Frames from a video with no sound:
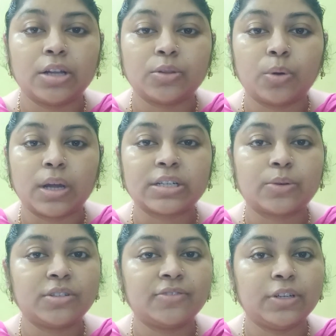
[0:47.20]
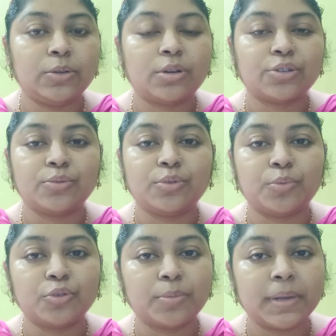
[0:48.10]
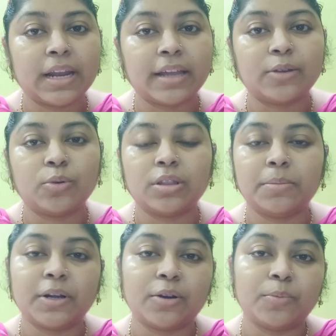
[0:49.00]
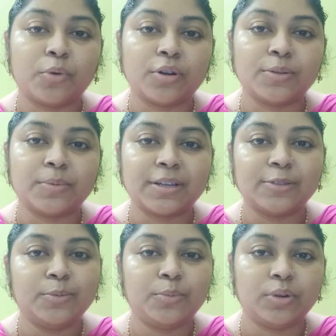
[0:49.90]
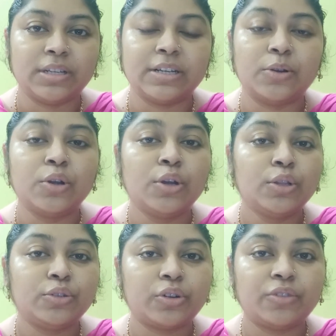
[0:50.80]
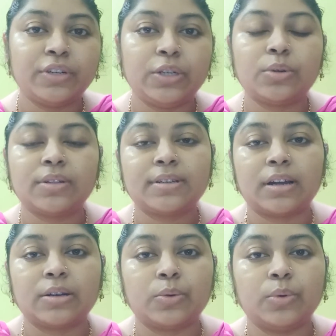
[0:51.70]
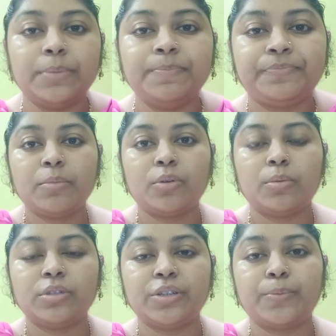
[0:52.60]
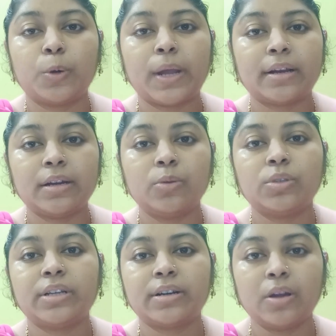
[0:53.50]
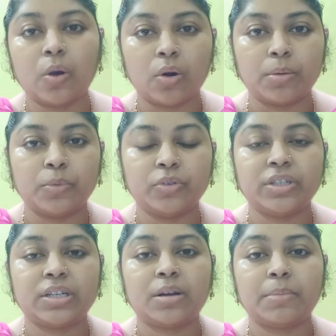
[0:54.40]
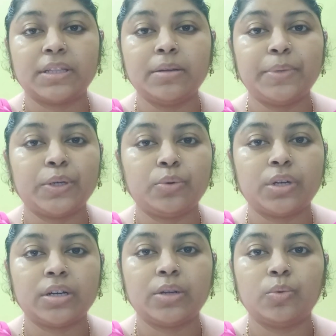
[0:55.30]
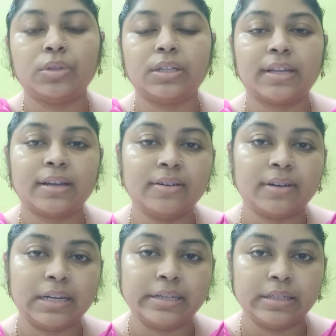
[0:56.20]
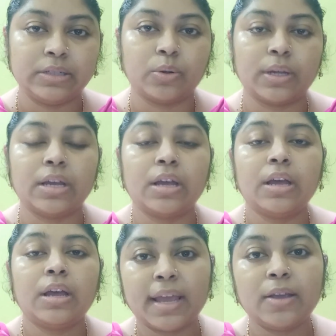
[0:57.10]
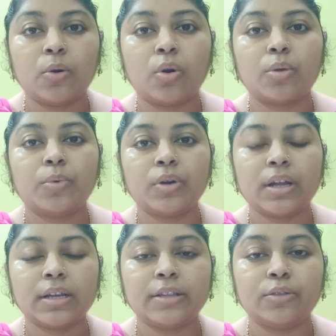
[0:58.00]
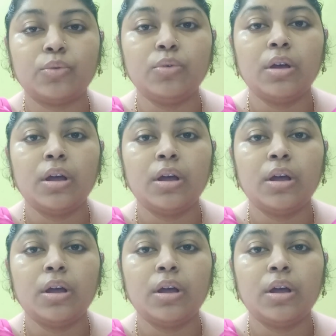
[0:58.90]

তো আশা করছি ভিডিওটা শুরুর প্রথমেই লাইক করে দেবে কারণ পরে তোমরা কিন্তু ভুলে যাও চলো ভিডিওটা স্টার্ট করি আমি বলবো যে প্রোল্যাকটিন হচ্ছে একটা হরমোন যেটা আমাদের পিটুইটারি গ্রন্থি থেকে রিলিজ হয় এই হরমোনটা কিন্তু